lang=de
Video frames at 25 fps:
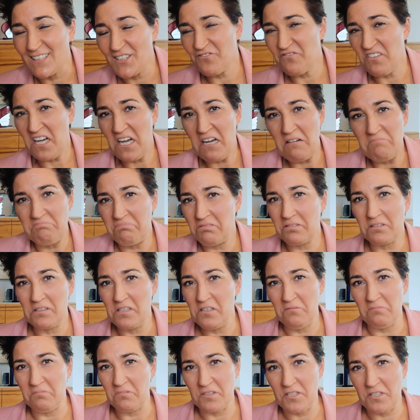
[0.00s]
Ich war,
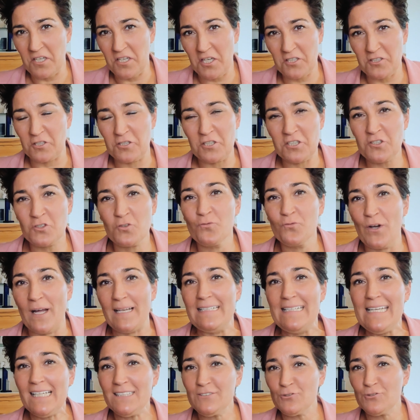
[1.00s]
ich hatte ja nichts zu
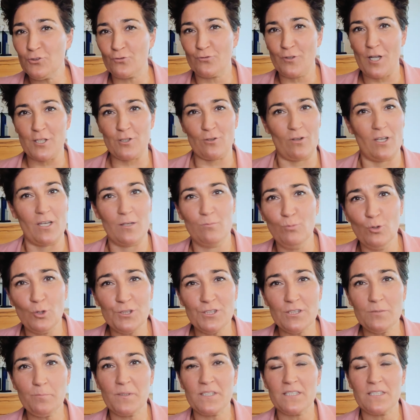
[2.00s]
verlieren, so war ich auch recht
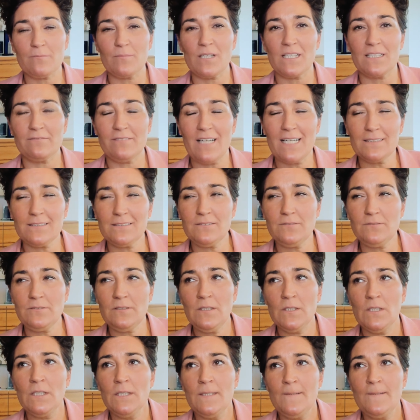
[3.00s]
mutig, bin immer gewachsen.
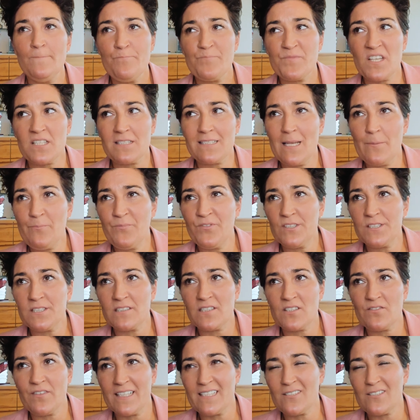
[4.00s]
Das gipfelte
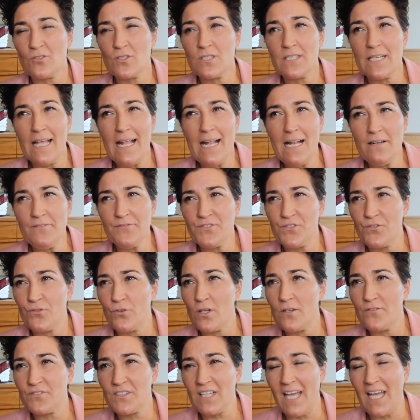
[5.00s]
2011,
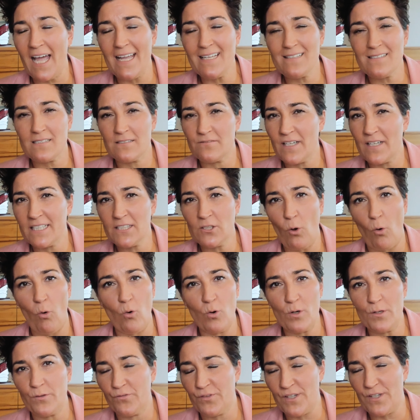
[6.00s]
12, 13 war ich
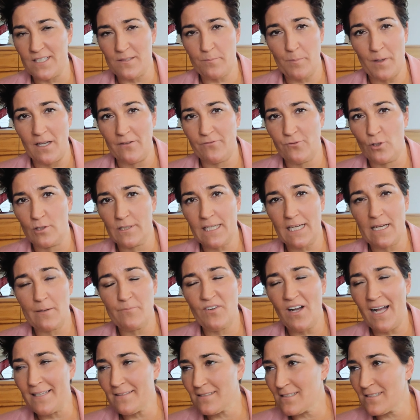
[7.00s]
unfassbar erfolgreich,
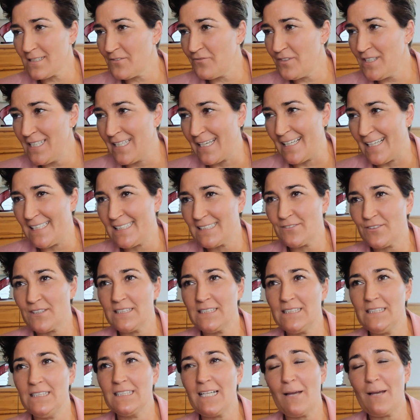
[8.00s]
wahnsinnig viel Geld
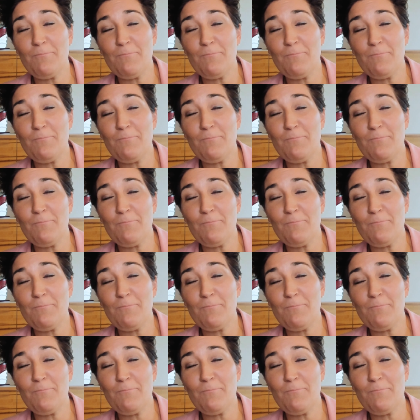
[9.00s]
verdient.